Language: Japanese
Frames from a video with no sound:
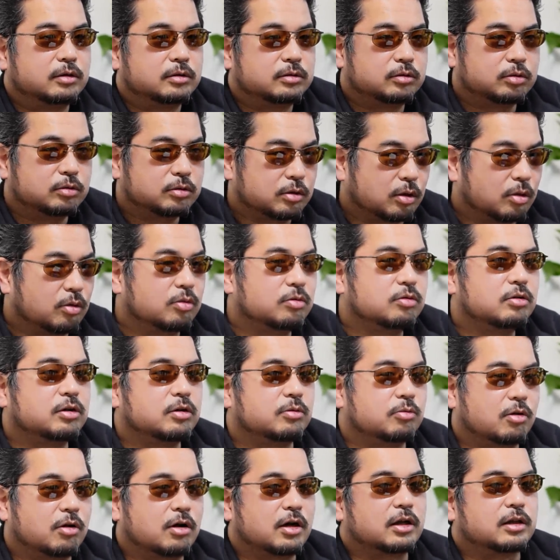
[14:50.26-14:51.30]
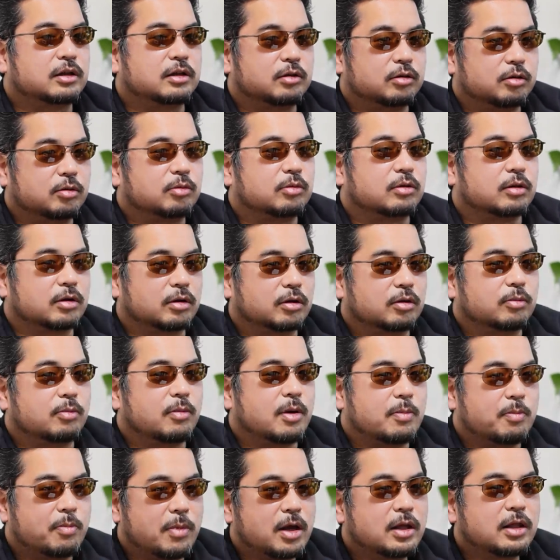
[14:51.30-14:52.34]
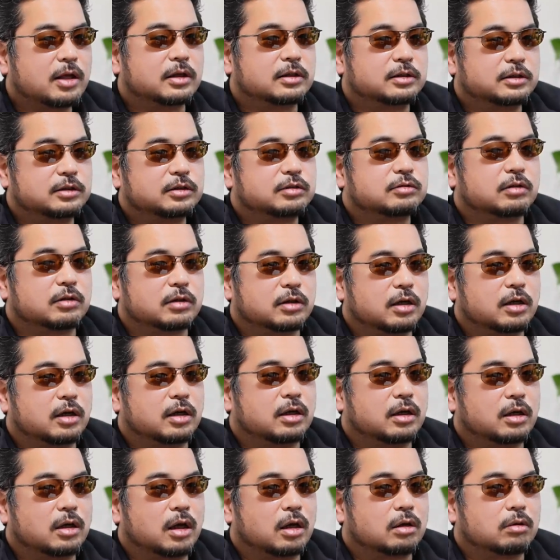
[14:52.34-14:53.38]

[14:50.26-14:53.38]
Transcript: 正直本人も分かってると思うんだけど、 ま, まだ実はね、